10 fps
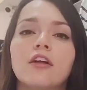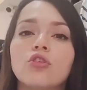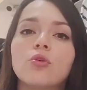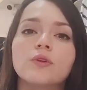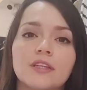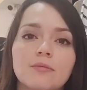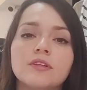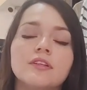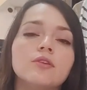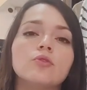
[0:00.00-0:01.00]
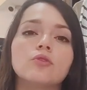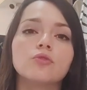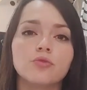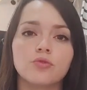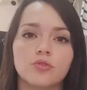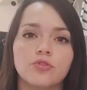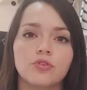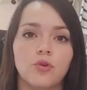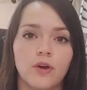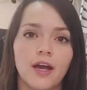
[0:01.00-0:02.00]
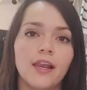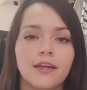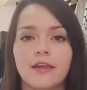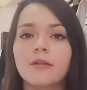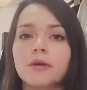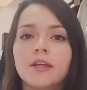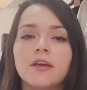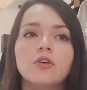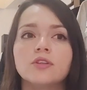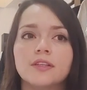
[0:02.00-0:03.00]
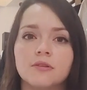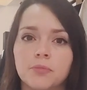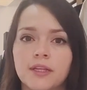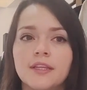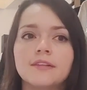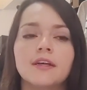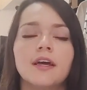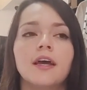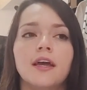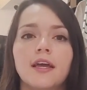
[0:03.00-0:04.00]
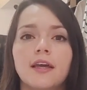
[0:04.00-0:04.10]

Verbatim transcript: Eso lo estamos haciendo con un socio local aquí en México, esas prendas